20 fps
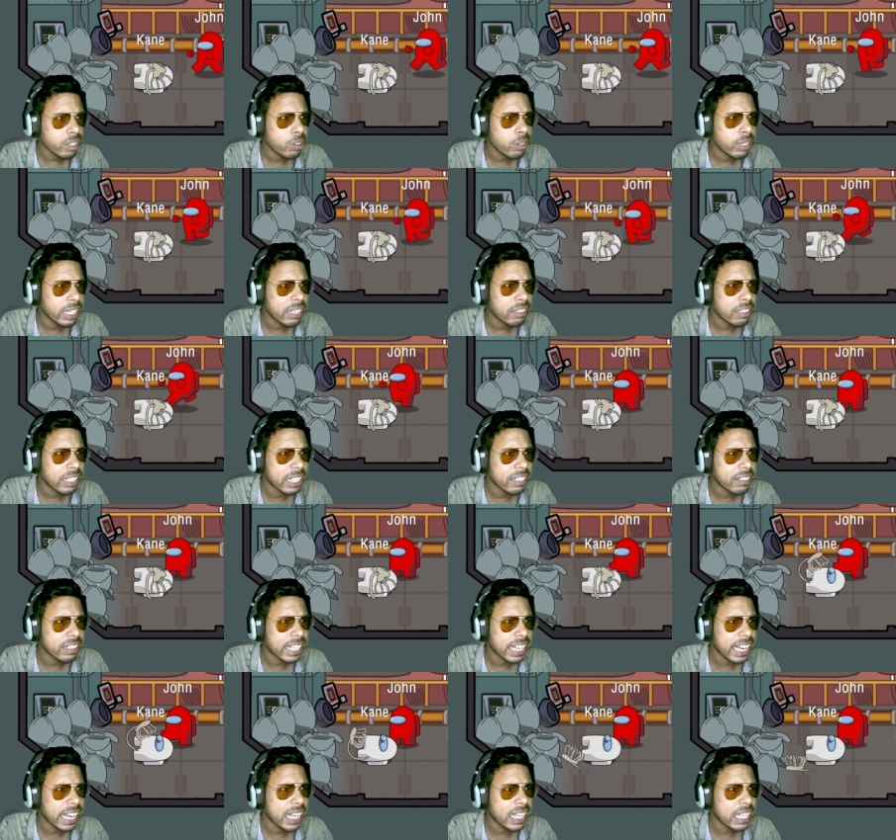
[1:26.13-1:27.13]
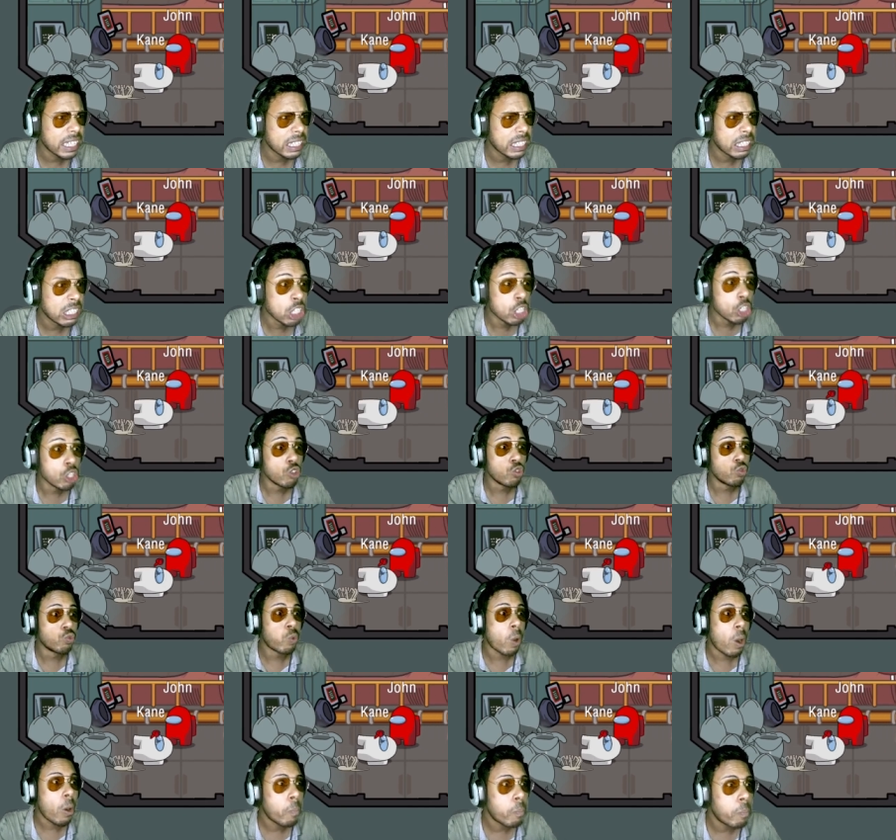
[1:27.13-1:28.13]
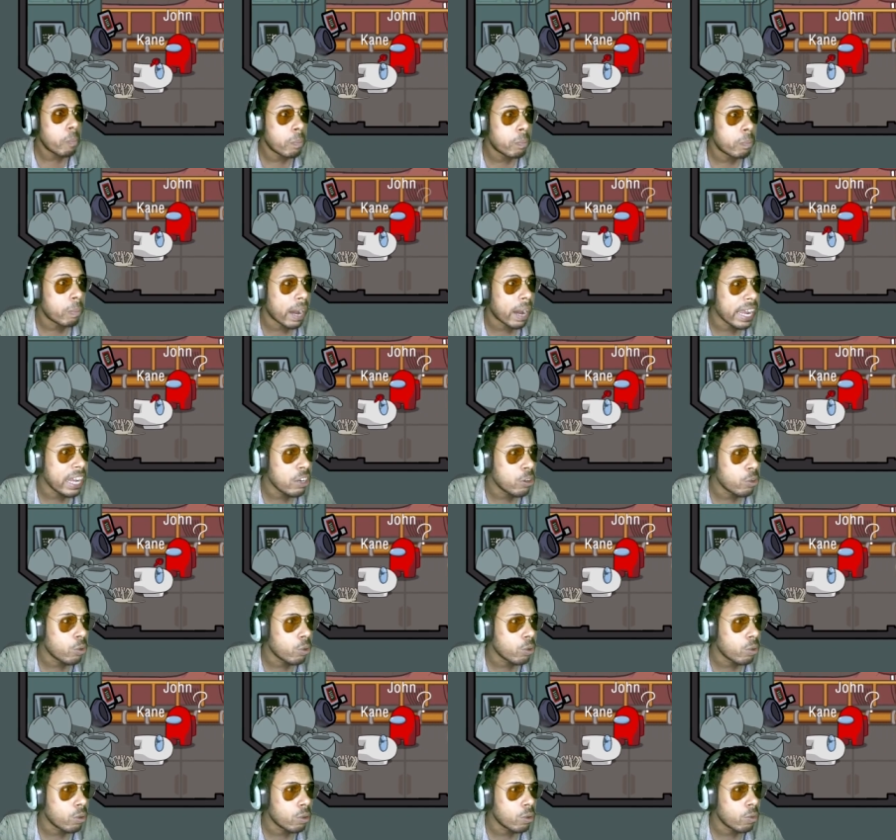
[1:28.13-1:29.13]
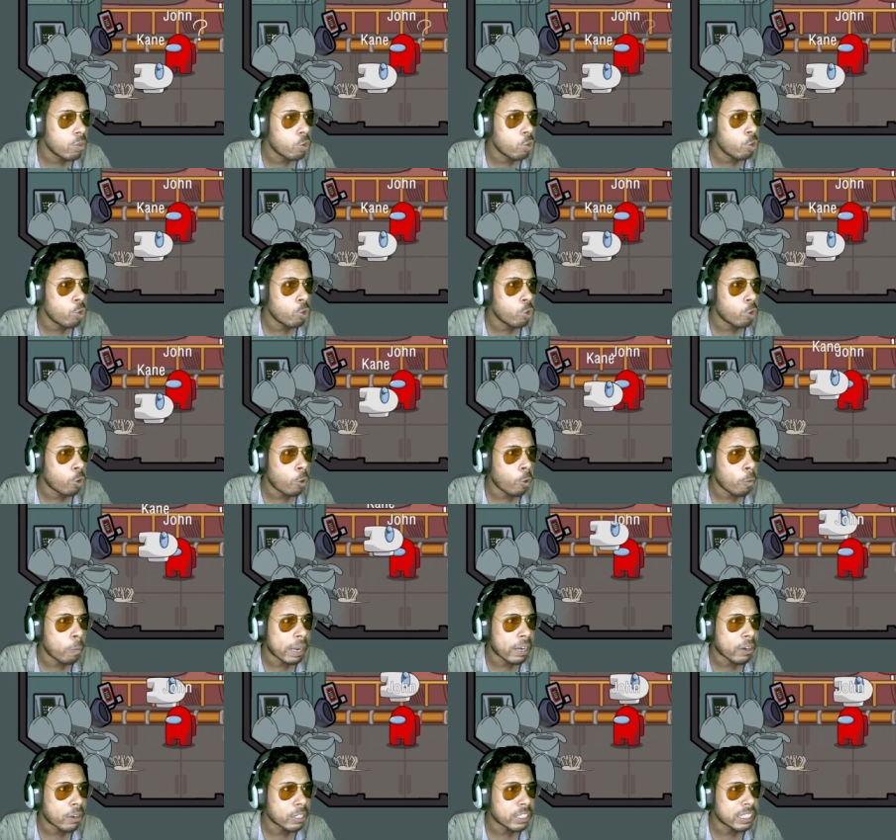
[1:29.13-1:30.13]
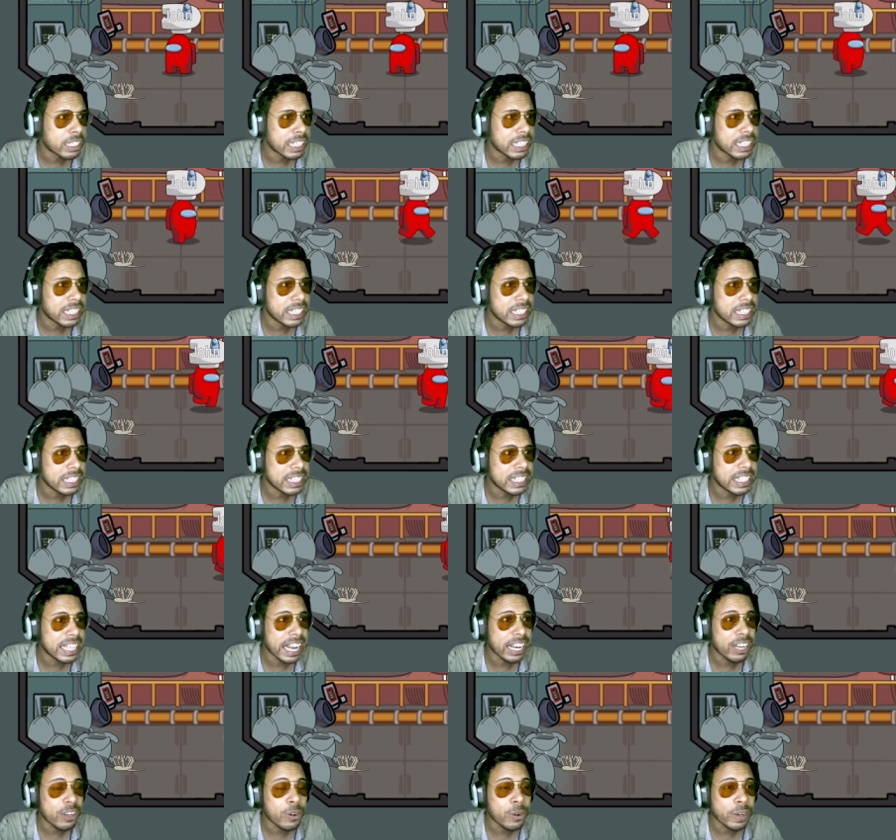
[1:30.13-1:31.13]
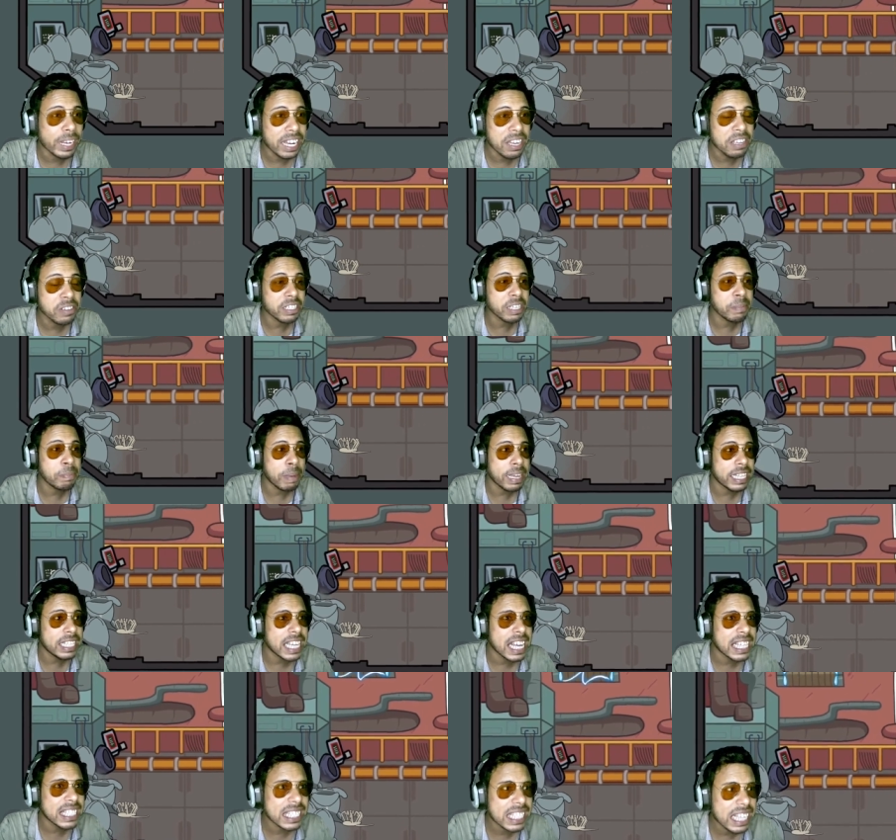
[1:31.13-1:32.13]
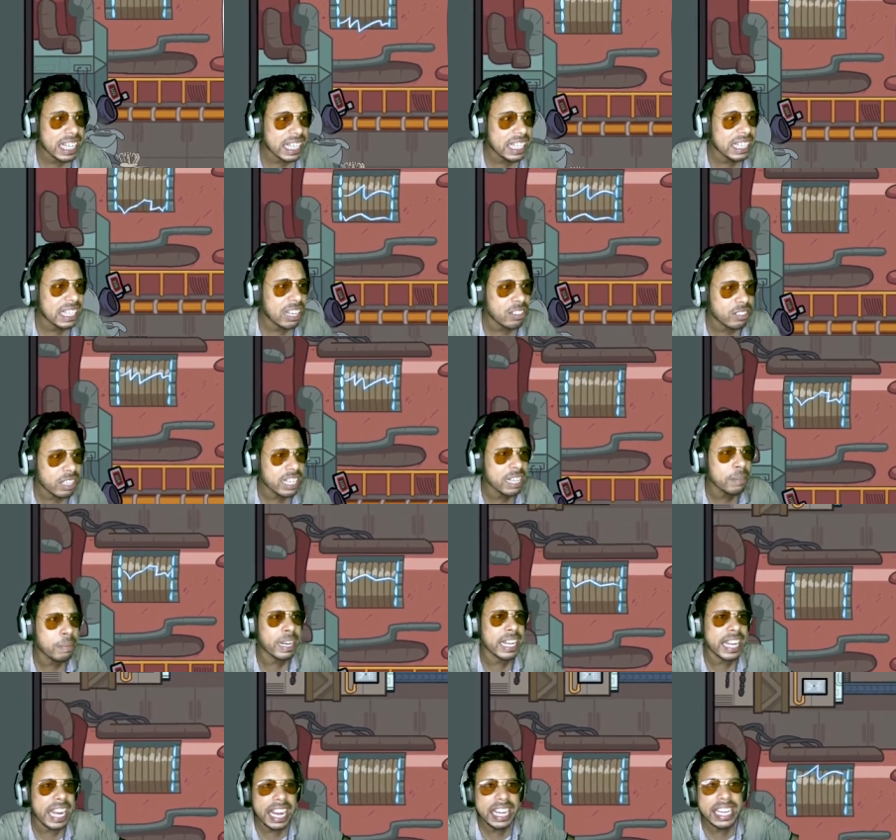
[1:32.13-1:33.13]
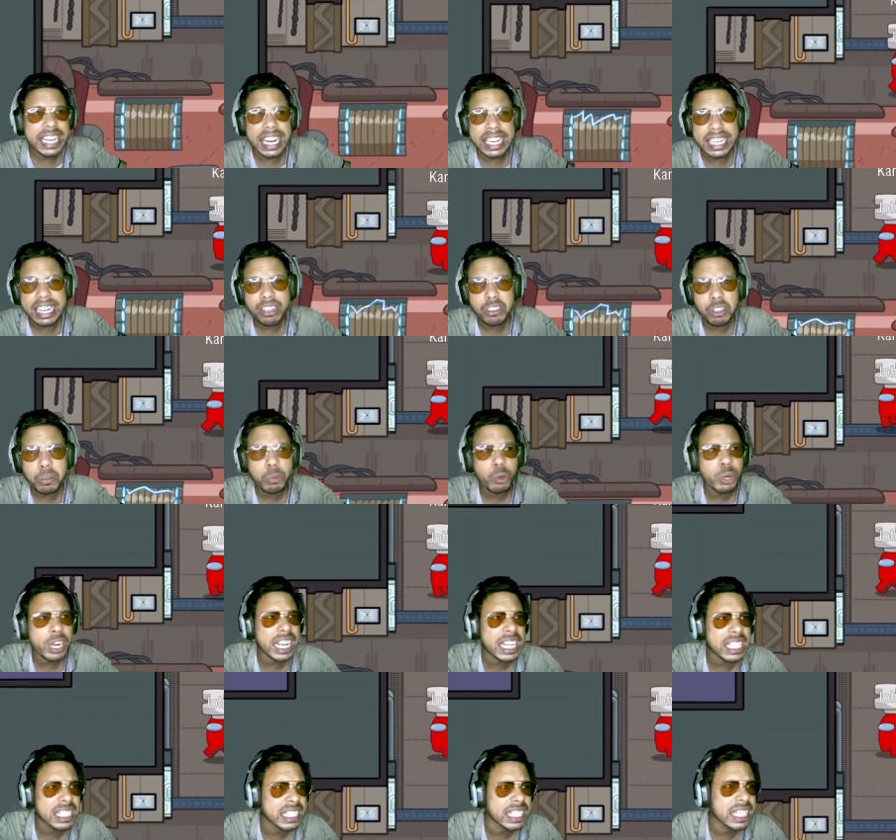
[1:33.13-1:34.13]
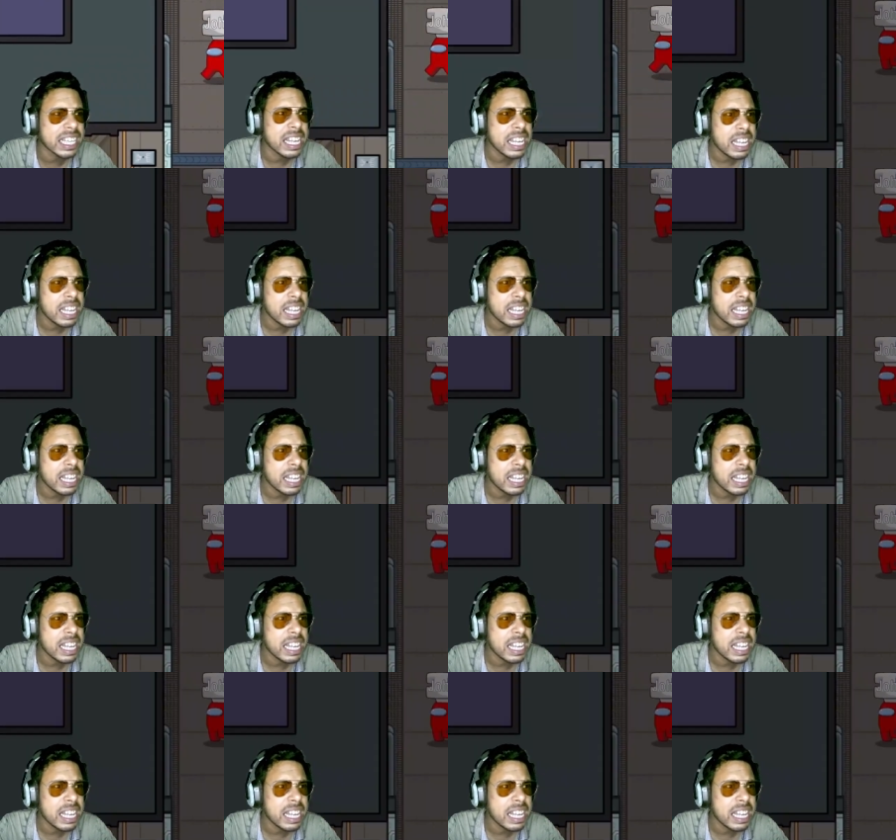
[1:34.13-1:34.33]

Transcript: ওকে ওকে ওকে ও ভাই ও মাই গড সে দেখলো ওকে কি বেঁচে আছে না কি তাও জানি না এলিয়ানটাও তো মরে গেছে